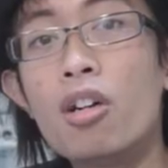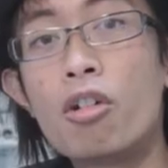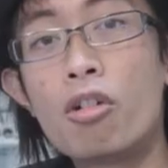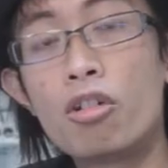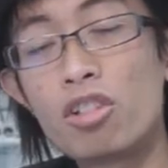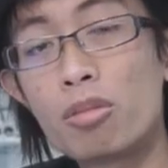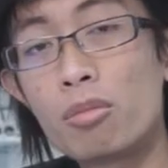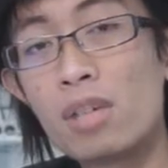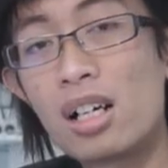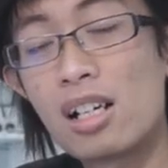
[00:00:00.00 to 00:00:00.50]

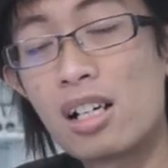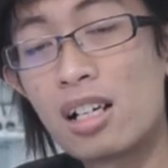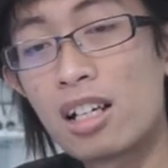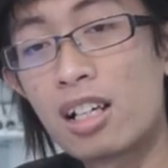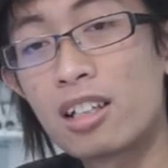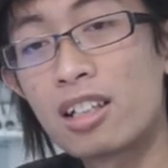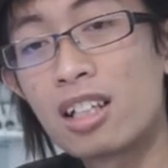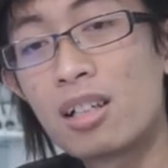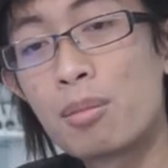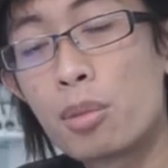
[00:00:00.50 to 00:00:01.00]
untuk
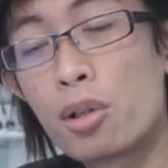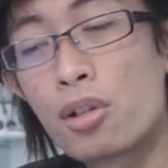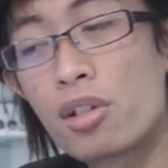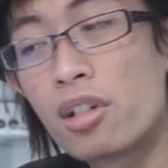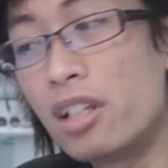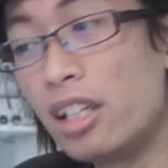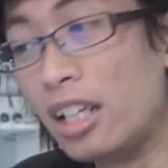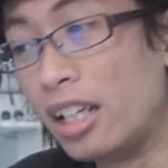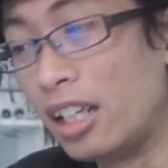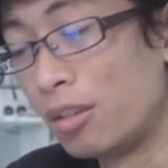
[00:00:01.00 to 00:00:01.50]
mengarahkan
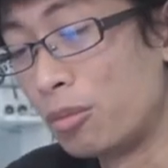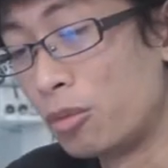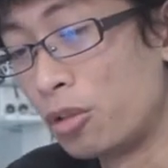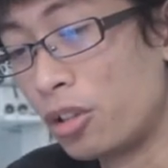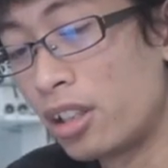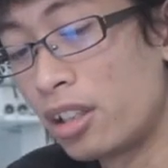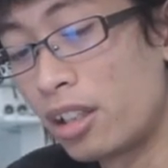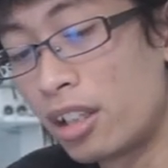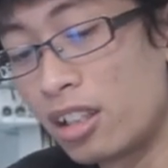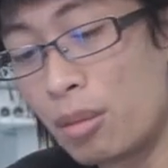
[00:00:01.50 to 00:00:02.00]
posenya
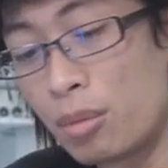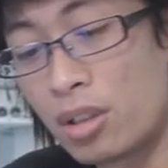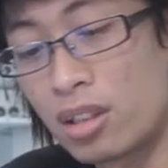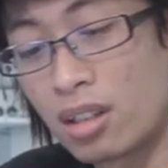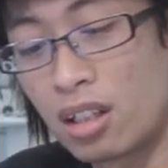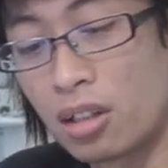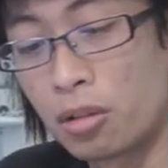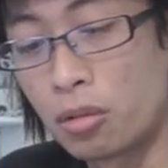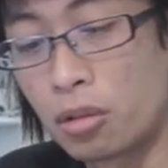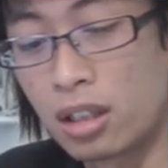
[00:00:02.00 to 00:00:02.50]
mungkin kita
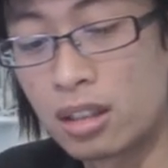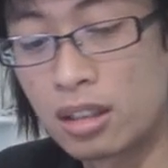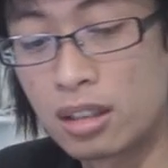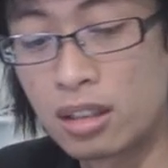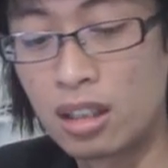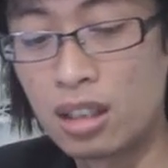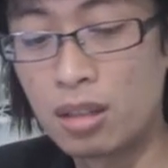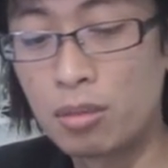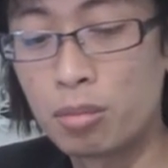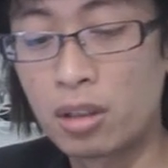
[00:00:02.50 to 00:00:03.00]
bisa lakukan
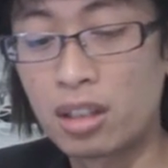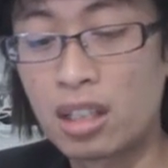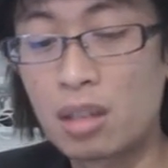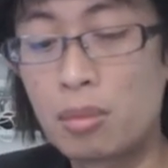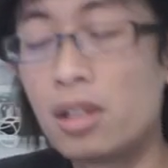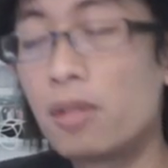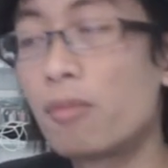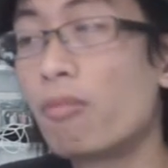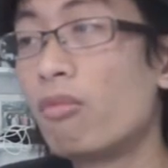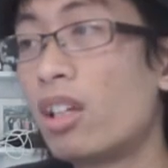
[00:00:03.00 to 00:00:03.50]
adalah
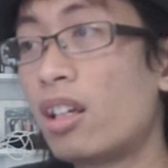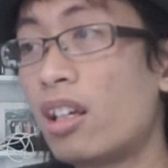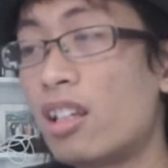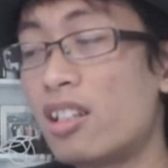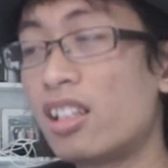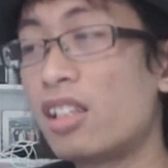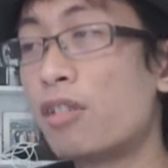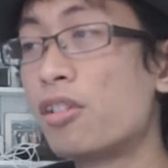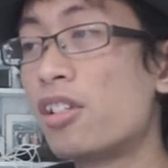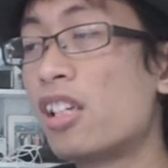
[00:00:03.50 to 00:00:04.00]
pertama
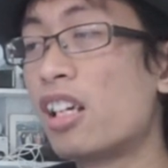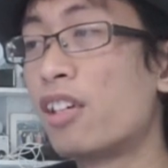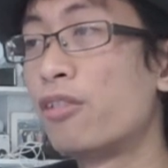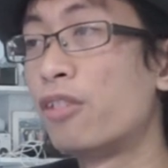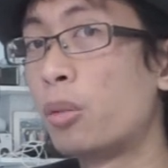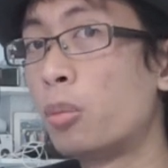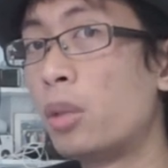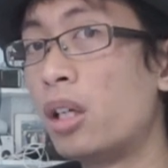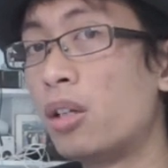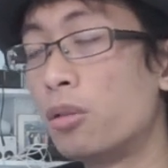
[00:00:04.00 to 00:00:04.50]
kasih tahu secara
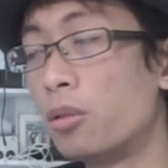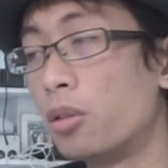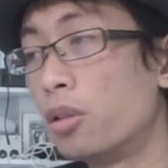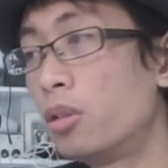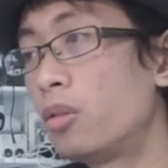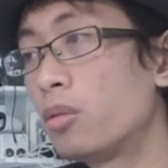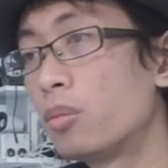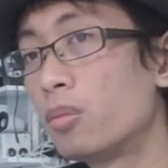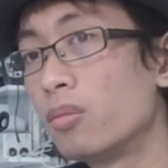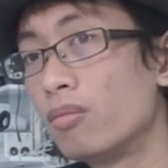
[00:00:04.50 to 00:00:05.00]
verbal
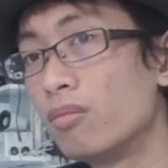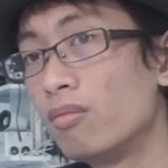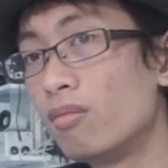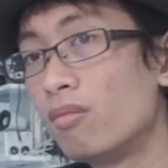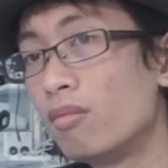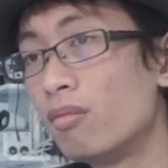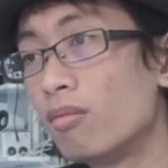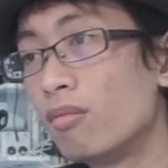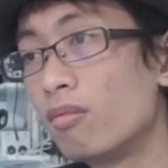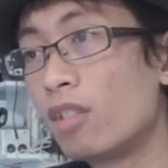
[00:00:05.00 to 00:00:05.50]
dulu.
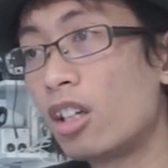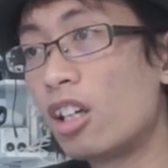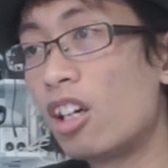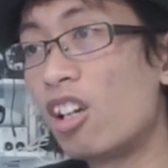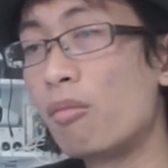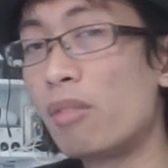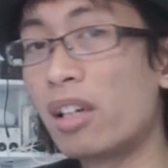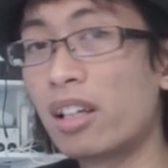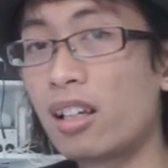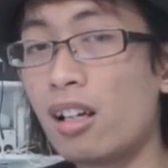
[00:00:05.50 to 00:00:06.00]

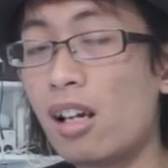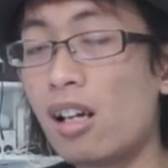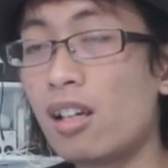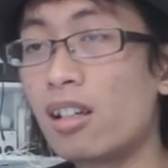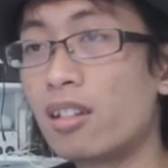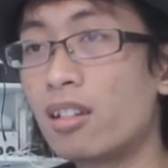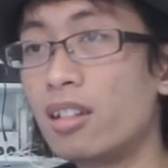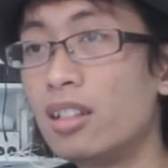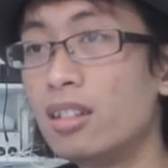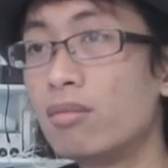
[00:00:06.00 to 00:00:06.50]
Kalau mereka nggak
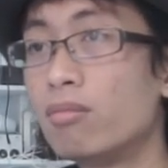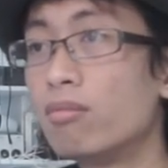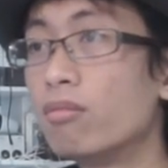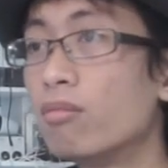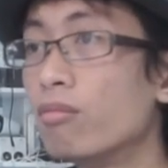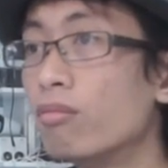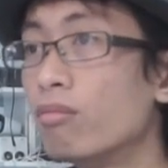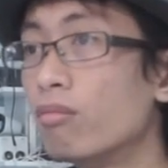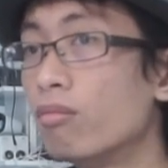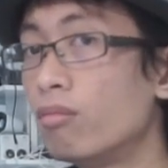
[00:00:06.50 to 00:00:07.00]
ngerti
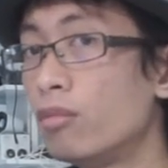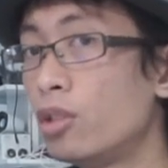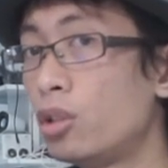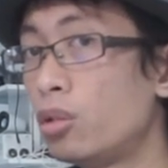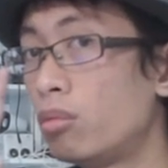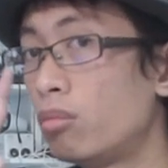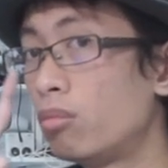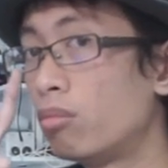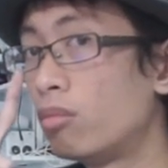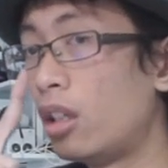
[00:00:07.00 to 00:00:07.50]

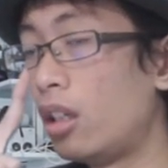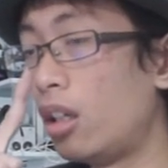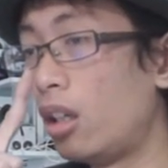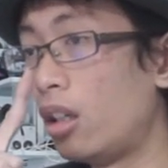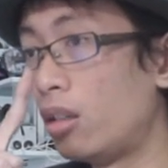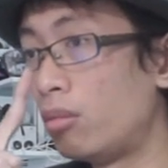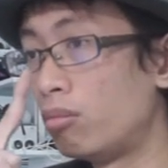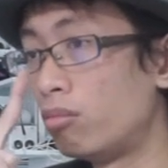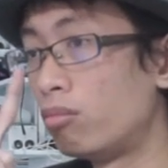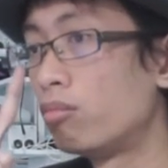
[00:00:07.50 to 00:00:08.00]

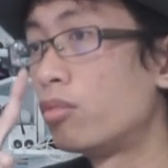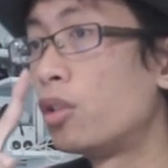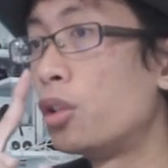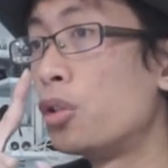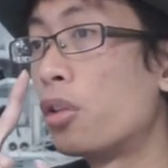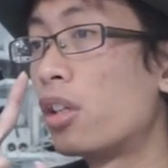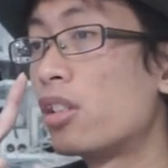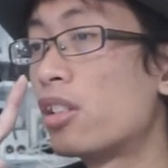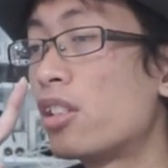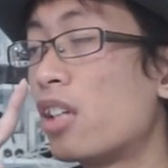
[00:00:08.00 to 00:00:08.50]
um,
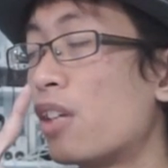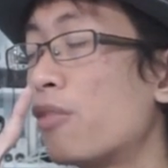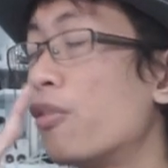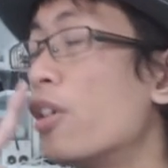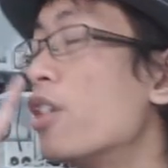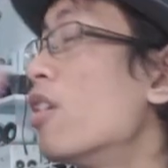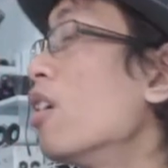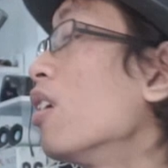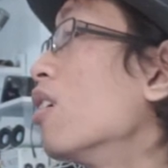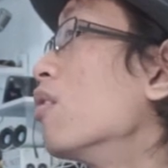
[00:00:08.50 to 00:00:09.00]
tunjukkan secara
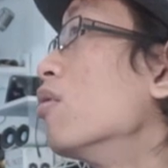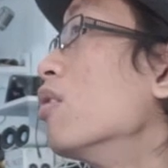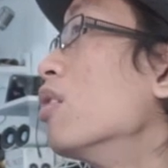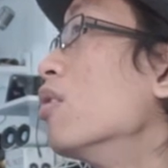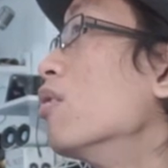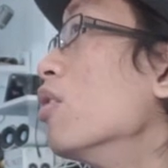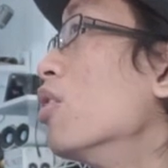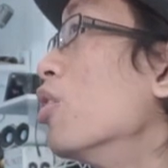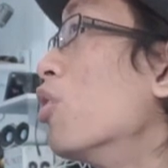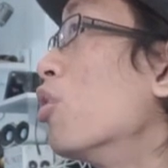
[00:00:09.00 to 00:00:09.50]
fisik
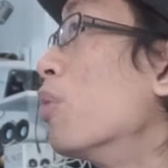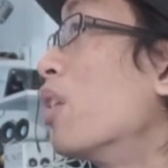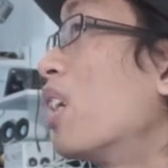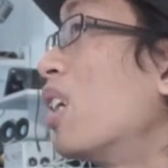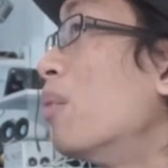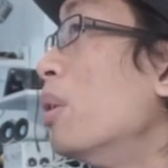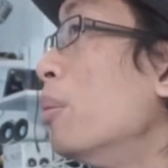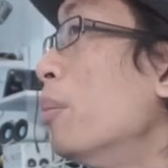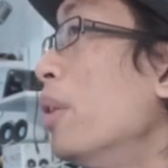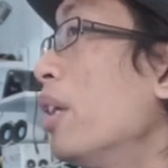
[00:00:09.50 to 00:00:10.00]
suruh
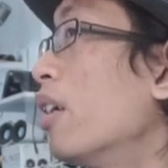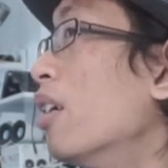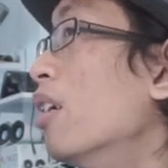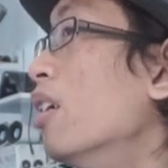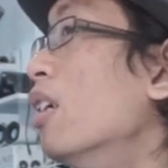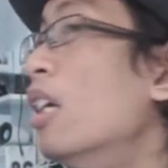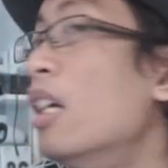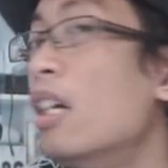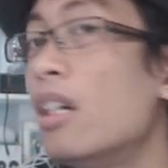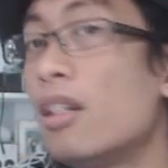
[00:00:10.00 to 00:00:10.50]
mereka mimik.
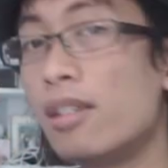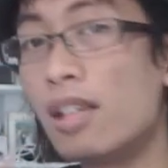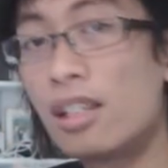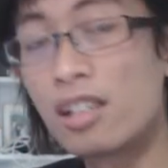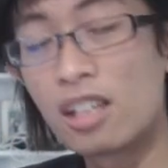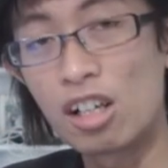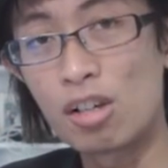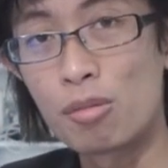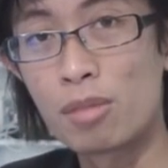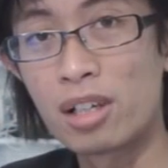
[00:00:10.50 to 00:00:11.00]

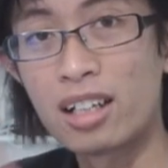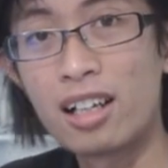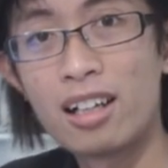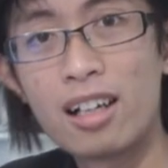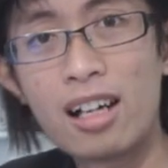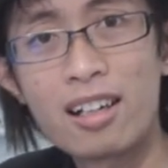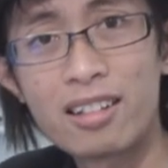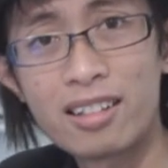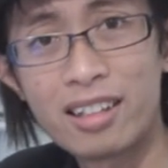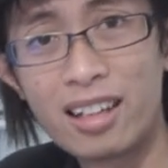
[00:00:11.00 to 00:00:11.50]
Dan kalau mereka
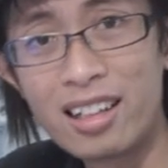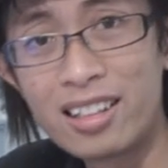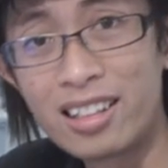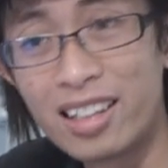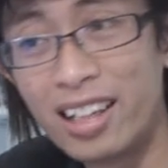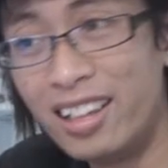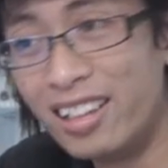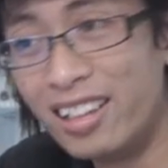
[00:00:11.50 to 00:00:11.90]
nggak ngerti lagi